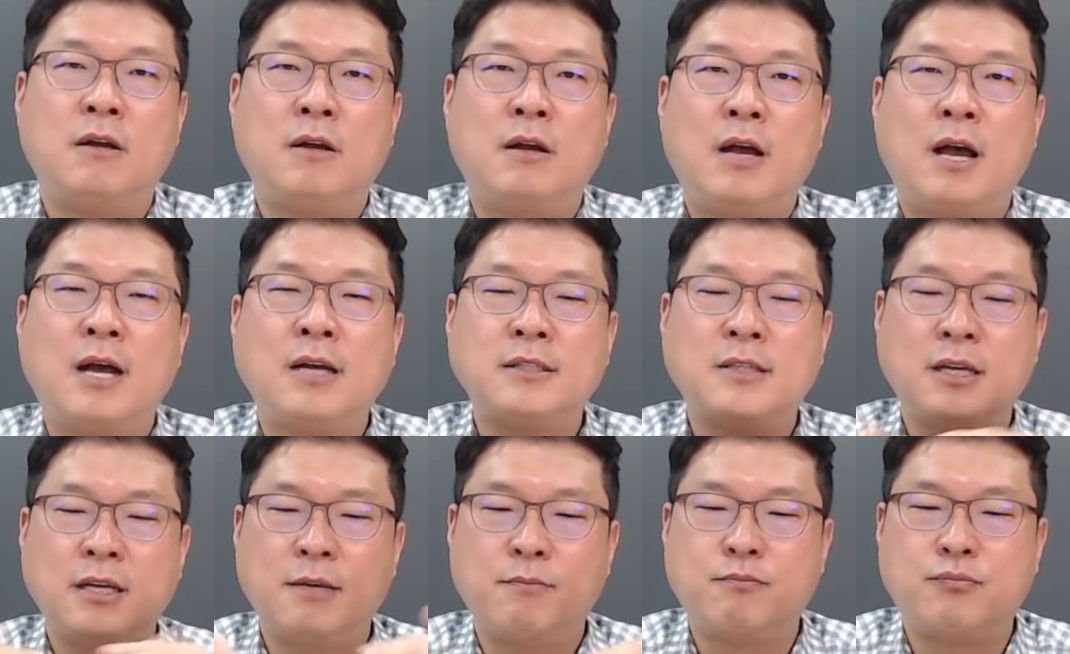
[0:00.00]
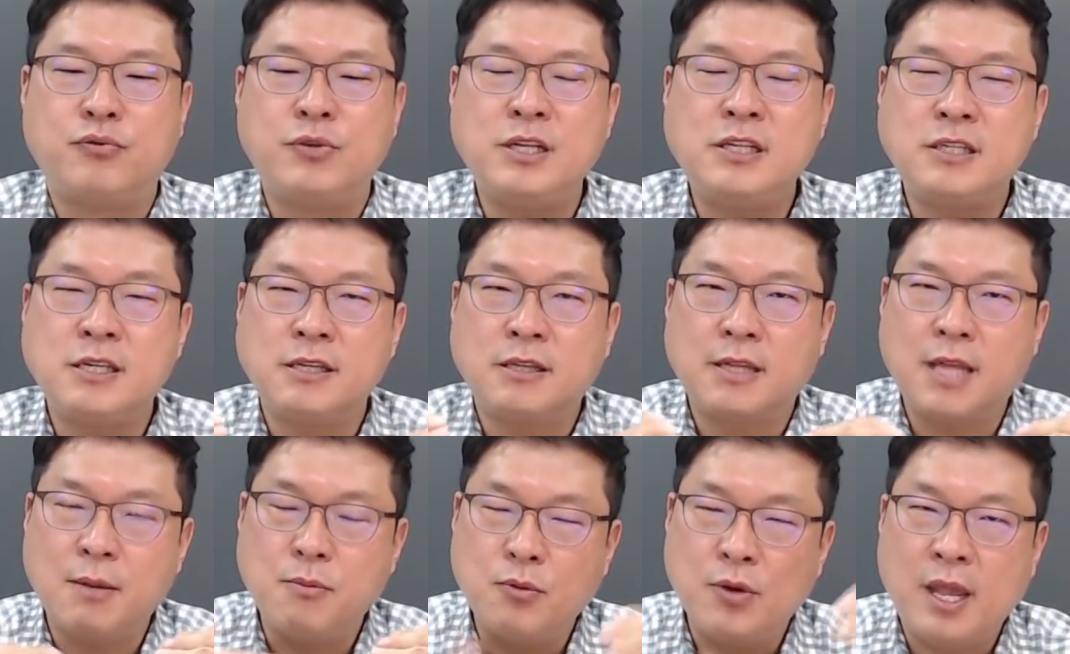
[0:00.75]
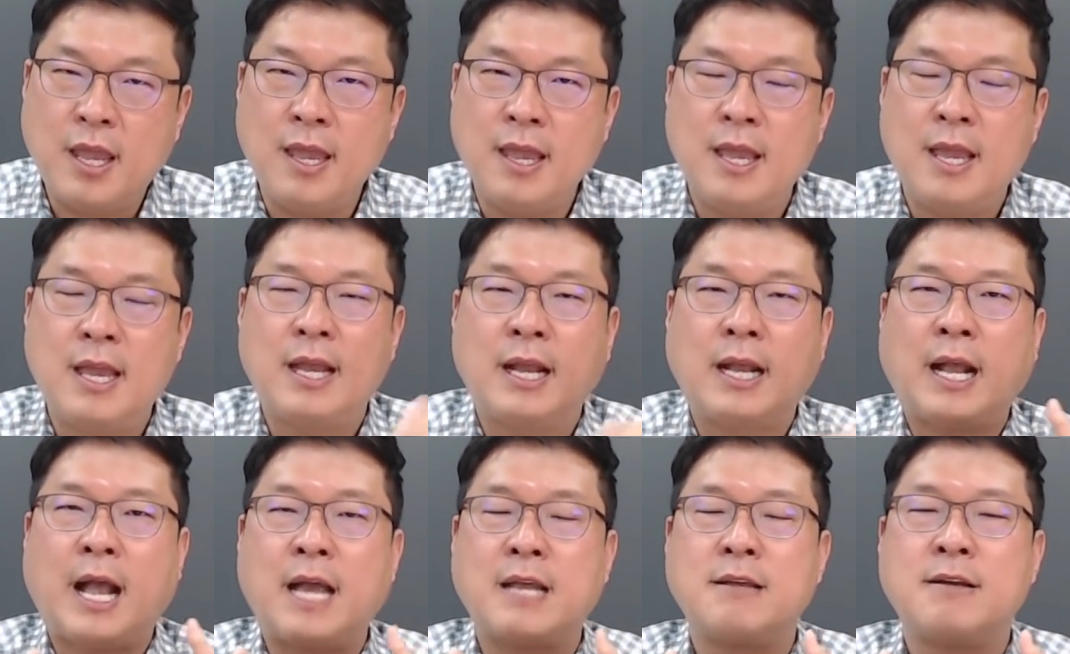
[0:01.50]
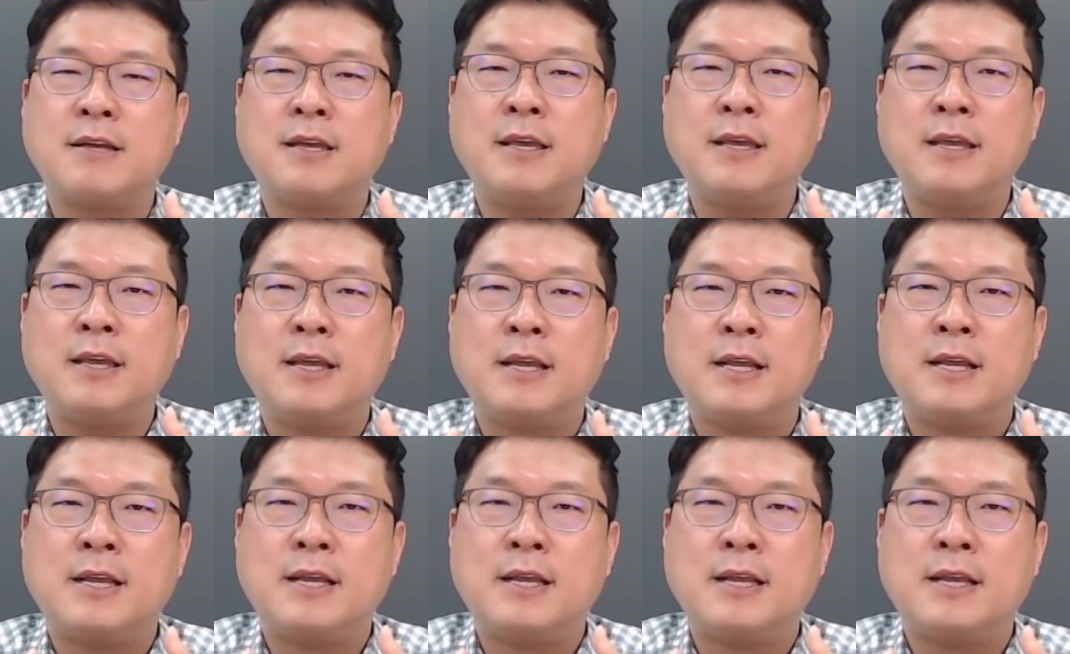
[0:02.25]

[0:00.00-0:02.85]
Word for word: 항상 이 불일치 때문에 가격이